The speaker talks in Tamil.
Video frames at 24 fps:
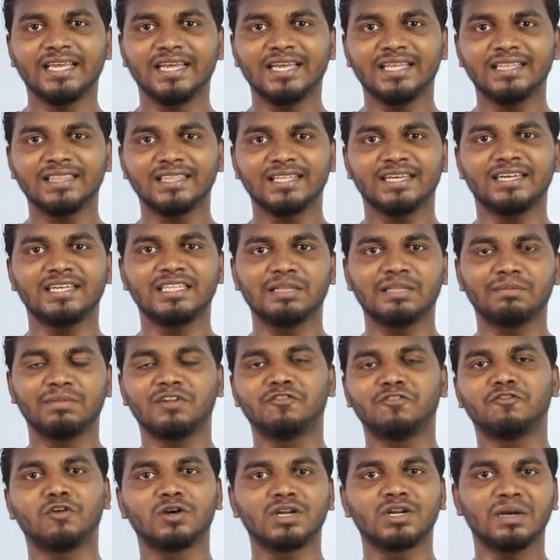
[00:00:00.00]
ஏன் தான் இந்த
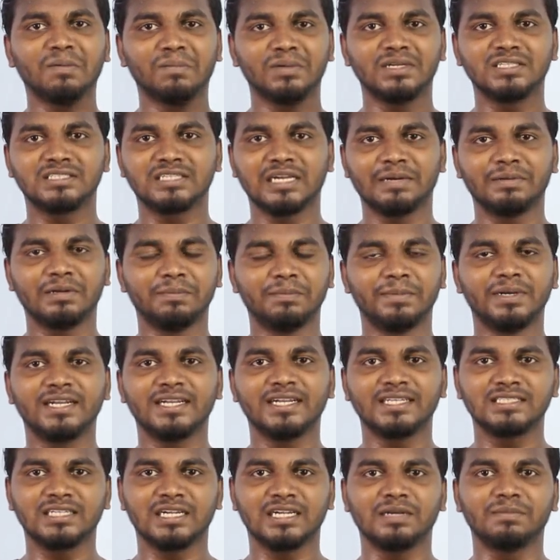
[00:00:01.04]
மாதிரி ஃபோன் கம்பெனிஸ்லாம் இப்படி
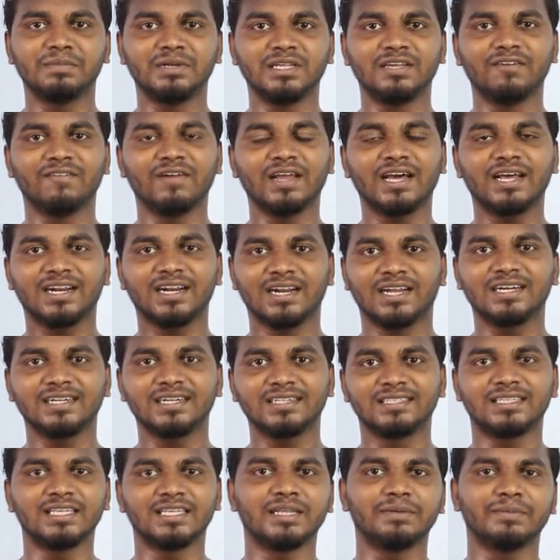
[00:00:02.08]
மிட்ரேஞ்சில் இப்படி
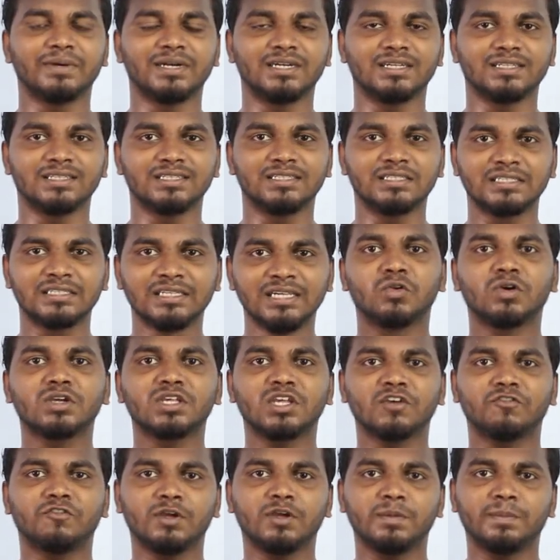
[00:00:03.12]
விளையாடுறாங்கன்னு தெரிய மாட்டேங்குது
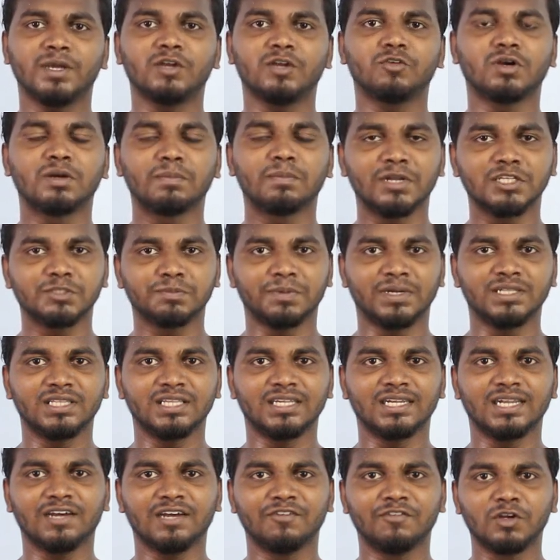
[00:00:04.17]
நோக்கியா ஃபைவ் பாயிண்ட் ஒன் ப்ளஸ்
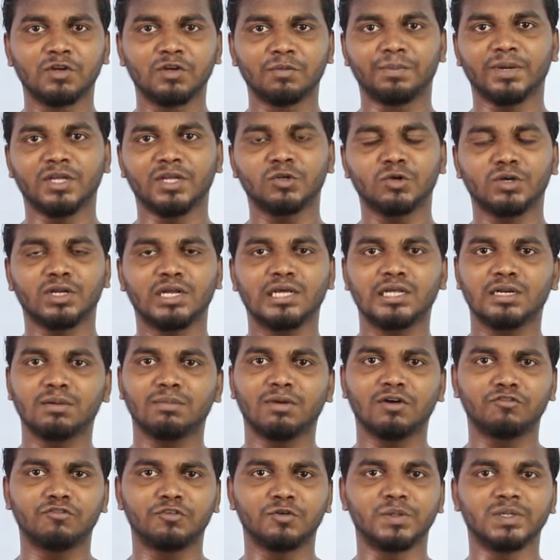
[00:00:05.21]
பார்த்தீங்கன்னா வெறும் பதினோராயிரம்
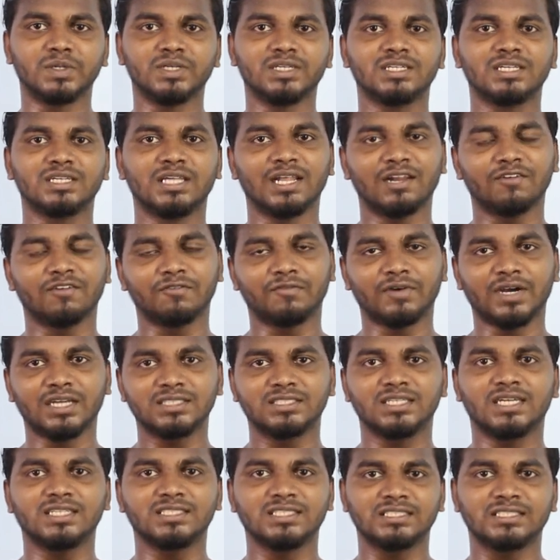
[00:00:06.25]
ரூபாய் ஃபோனு இதில் ஃபாஸ்ட்
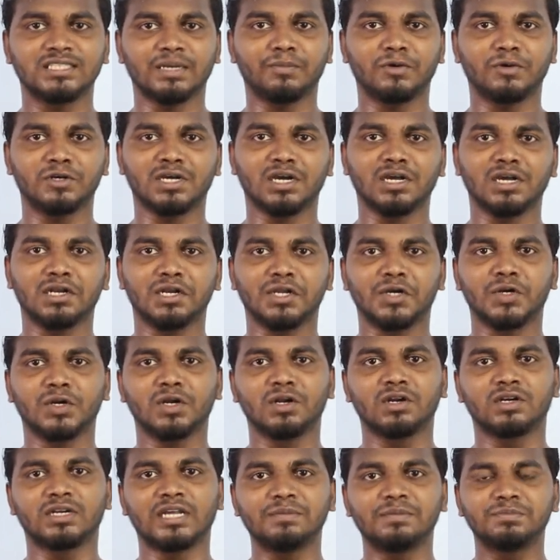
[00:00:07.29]
சார்ஜிங் சப்போர்ட் ஆகலனா கூட
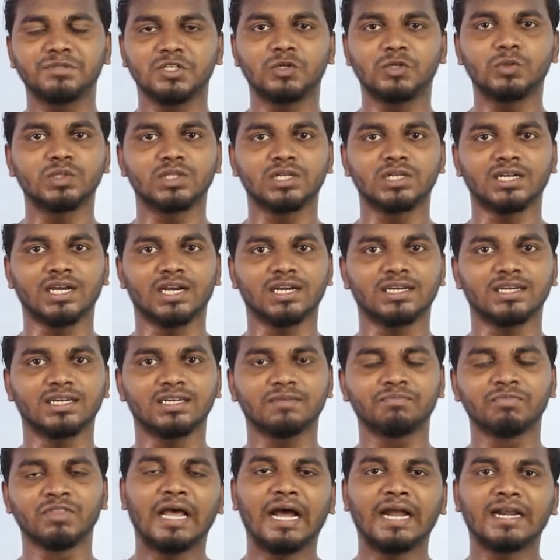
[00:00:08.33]
டைப் சி கொடுத்துருக்காங்க
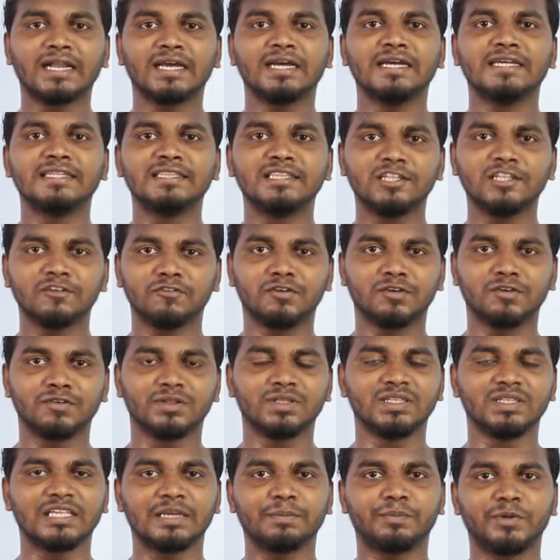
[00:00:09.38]
ஆனால் இந்த ஃபோன்
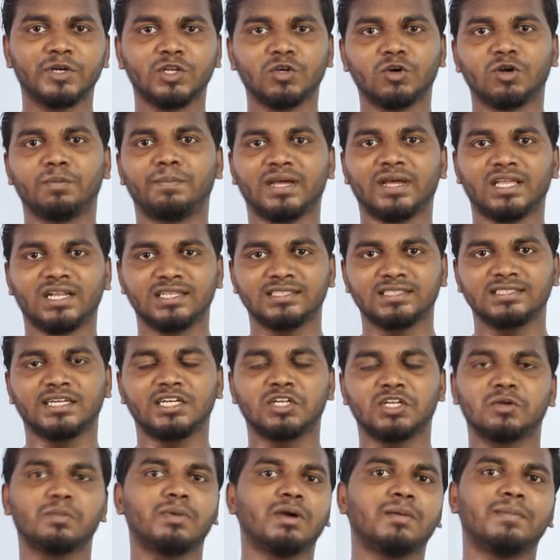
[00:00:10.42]
வந்து வந்து எப்படியும் ஒரு
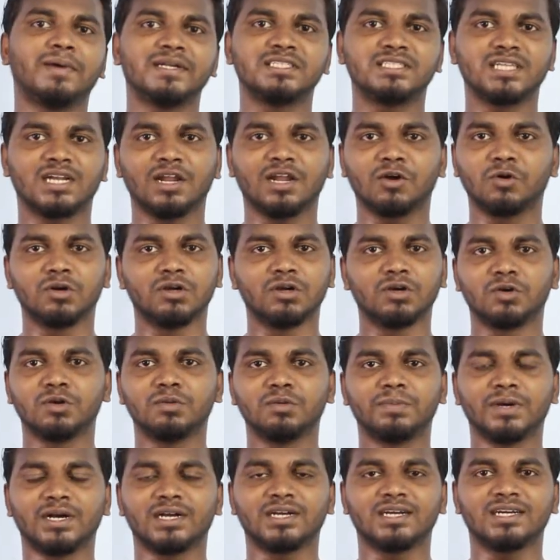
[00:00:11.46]
பதினஞ்சாயிரம் ரூபாய் பட்ஜெட்டில்
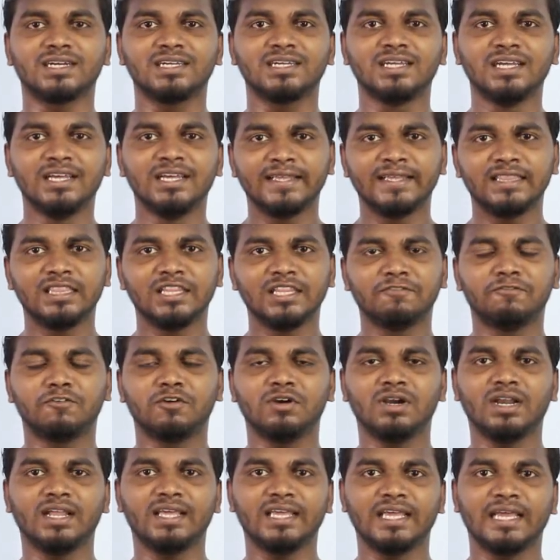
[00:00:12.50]
கொடுப்பாங்க இந்த
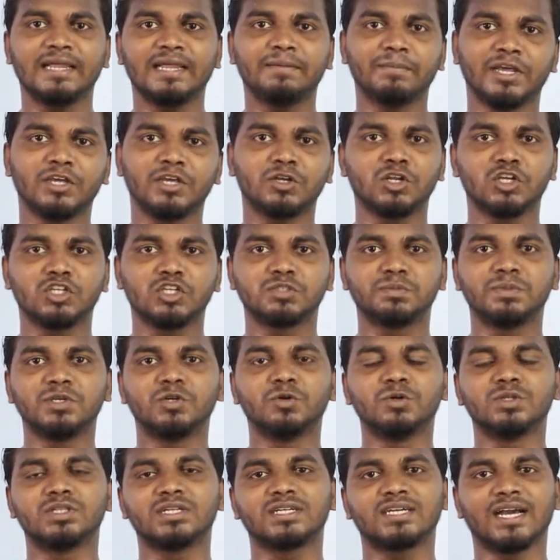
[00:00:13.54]
ஃபோனில் ஏன் மைக்ரோ யூஎஸ்பி
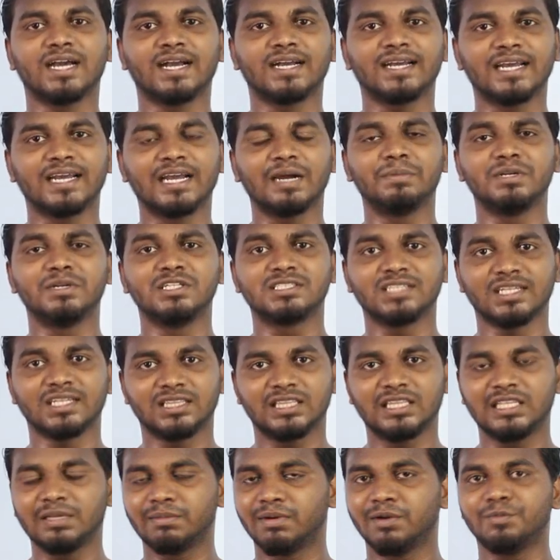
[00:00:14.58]
கொடுத்துருக்காங்க அப்படின்னு
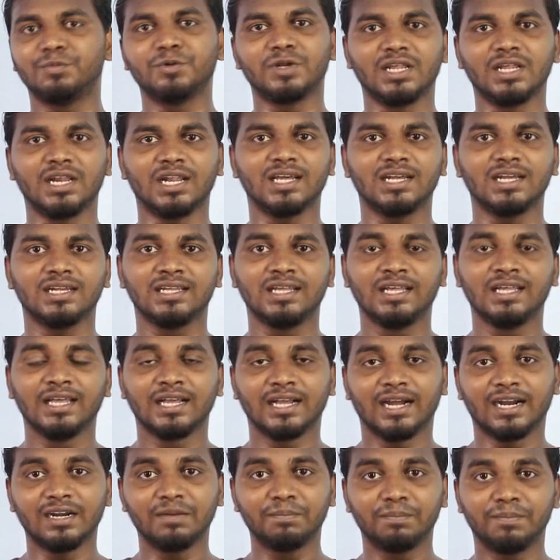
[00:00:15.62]
சத்தியமாக புரியல
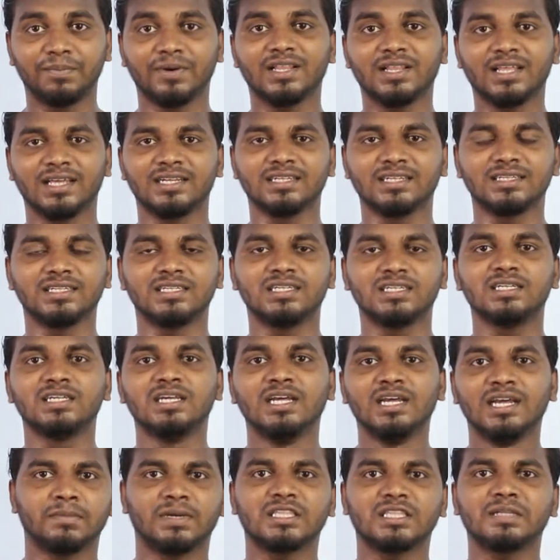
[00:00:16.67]
கடுப்பாக தான் இருக்குது
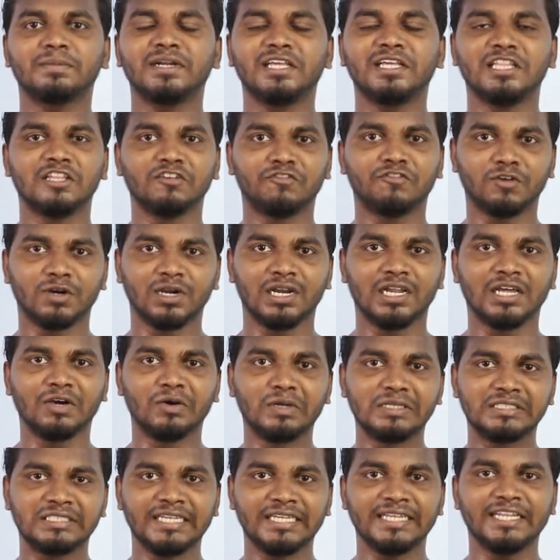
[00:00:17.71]
மற்றபடி இந்த ஃபோனில்
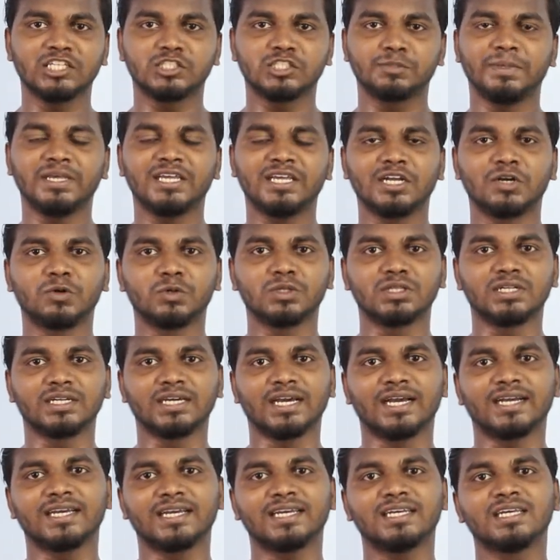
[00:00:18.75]
ஒரு ஸ்டீரியோ ஸ்பீக்கர்
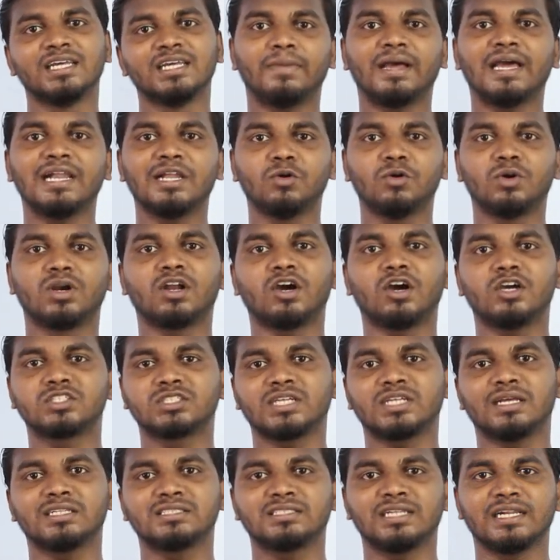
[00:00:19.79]
கொடுத்துருக்காங்க மேலே ஒரு நாய்ஸ்
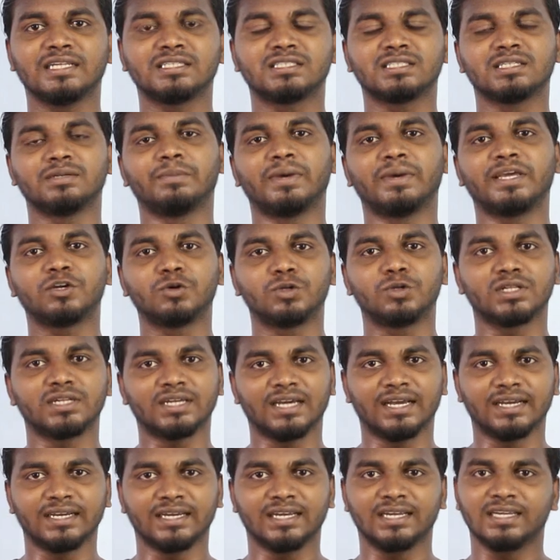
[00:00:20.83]
கேன்சலேஷன் மைக்
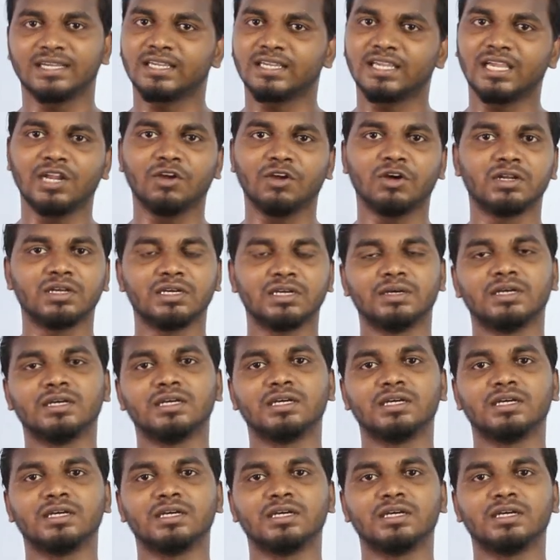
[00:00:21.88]
கொடுத்துருக்காங்க கீழே ஒரு